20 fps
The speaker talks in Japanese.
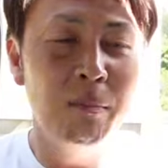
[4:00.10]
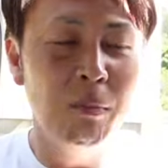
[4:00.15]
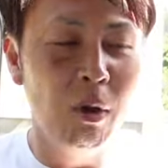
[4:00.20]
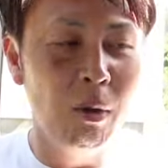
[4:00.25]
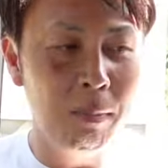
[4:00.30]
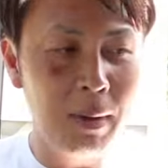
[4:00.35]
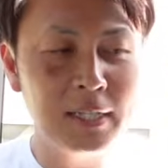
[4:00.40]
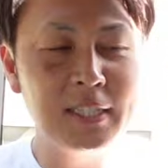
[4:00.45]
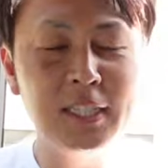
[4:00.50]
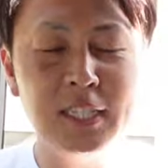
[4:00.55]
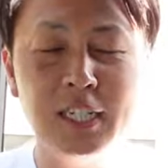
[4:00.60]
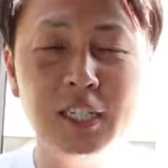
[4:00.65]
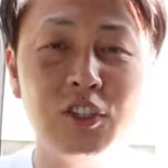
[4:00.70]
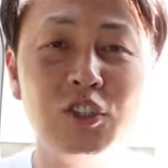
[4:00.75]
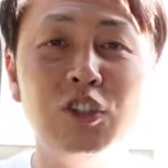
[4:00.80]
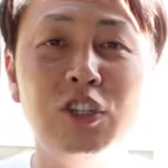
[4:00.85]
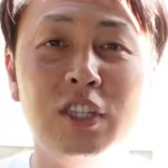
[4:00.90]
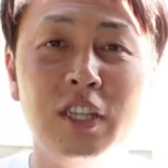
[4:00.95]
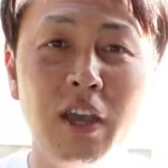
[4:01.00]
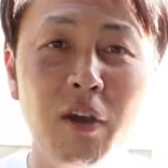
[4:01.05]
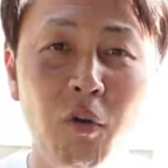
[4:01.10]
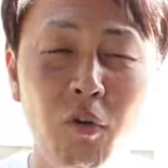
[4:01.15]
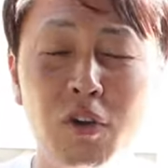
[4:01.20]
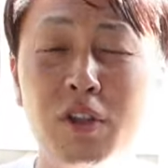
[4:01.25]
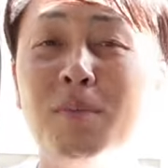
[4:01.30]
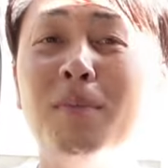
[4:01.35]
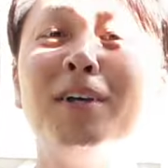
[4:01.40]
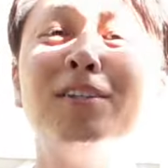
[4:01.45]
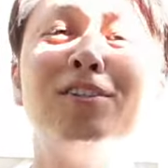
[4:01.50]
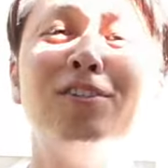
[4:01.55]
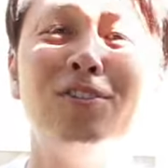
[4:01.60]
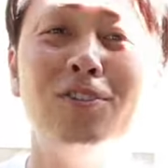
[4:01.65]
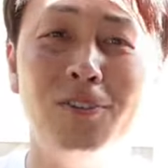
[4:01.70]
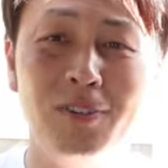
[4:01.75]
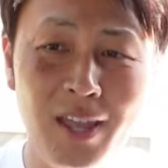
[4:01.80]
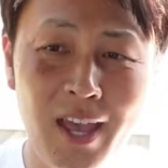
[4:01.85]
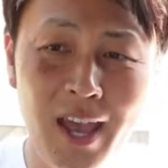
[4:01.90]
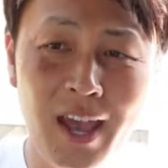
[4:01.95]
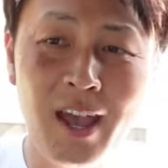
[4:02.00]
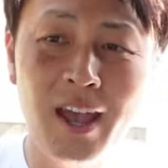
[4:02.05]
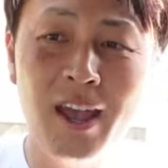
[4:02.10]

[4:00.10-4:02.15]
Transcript: もうバッチリついておりますので、